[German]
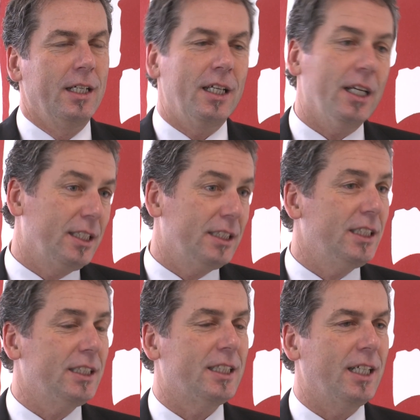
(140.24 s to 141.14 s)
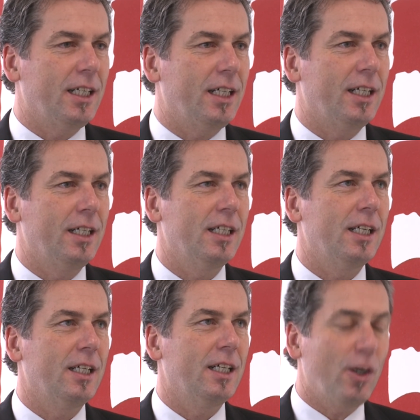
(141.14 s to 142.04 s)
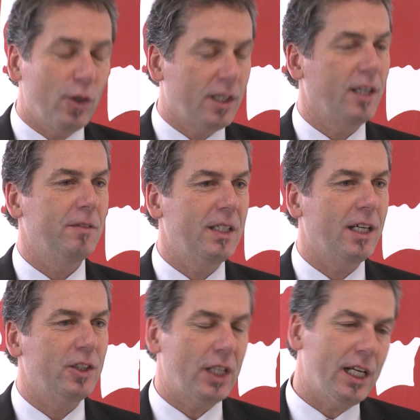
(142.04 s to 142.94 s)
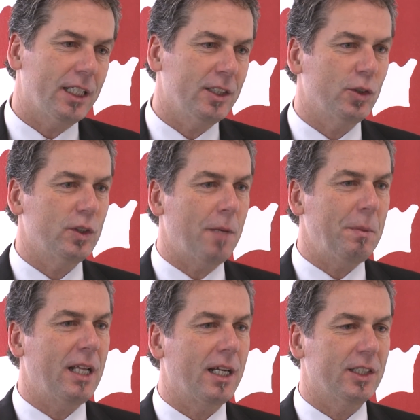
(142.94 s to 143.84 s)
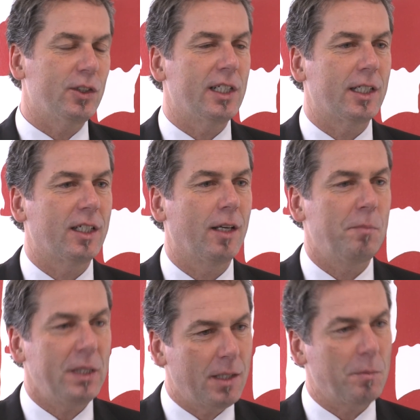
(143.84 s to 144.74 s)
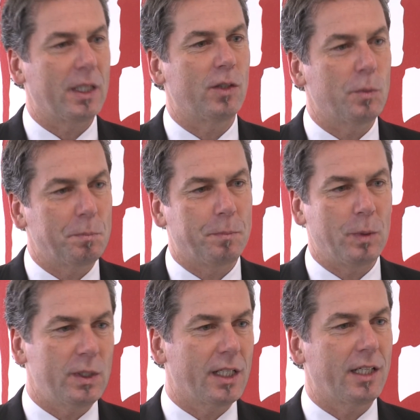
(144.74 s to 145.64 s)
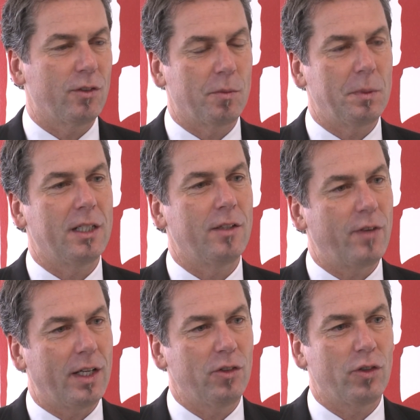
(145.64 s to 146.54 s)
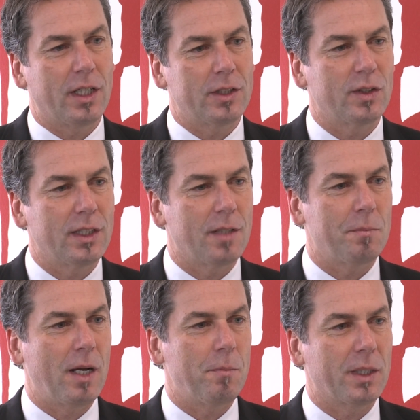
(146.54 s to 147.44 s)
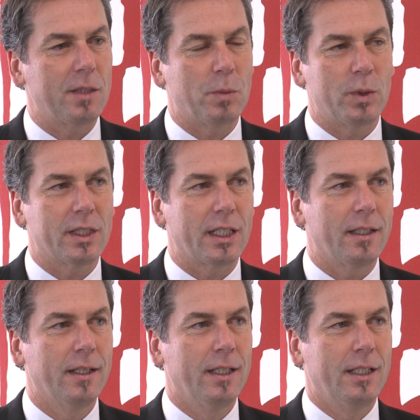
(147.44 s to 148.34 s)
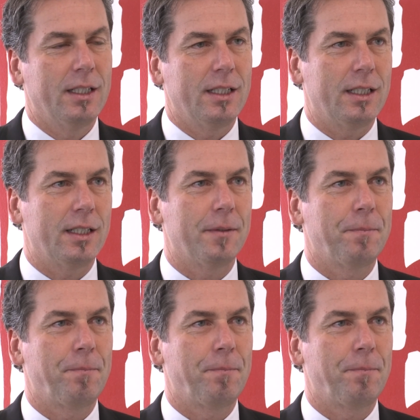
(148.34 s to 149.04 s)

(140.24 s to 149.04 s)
Ja, das ist äh, auch wieder stark im Zusammenhang natürlich mit dem Red Bull Ring und mit den Veranstaltungen am Red Bull Ring äh,